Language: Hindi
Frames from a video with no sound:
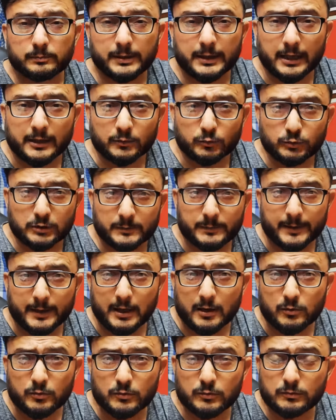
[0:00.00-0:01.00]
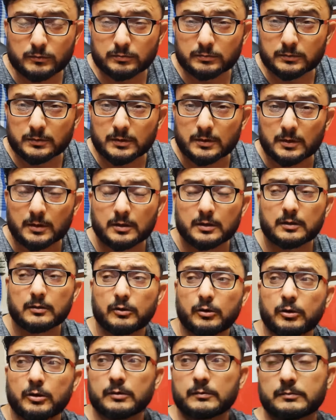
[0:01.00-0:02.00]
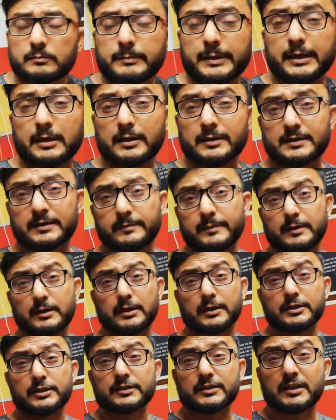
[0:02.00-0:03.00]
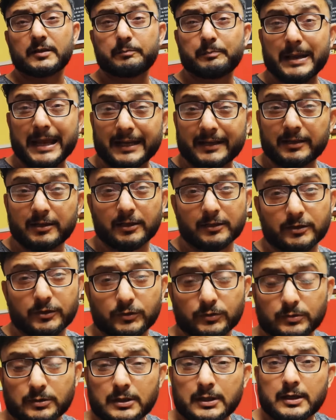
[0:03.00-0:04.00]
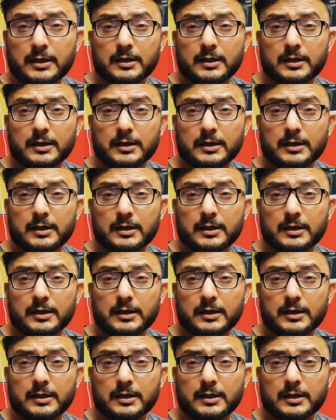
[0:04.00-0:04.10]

पढ़ाकू से पढ़ाकू और बेकार से बेकार जिसकी बैक ना आती हो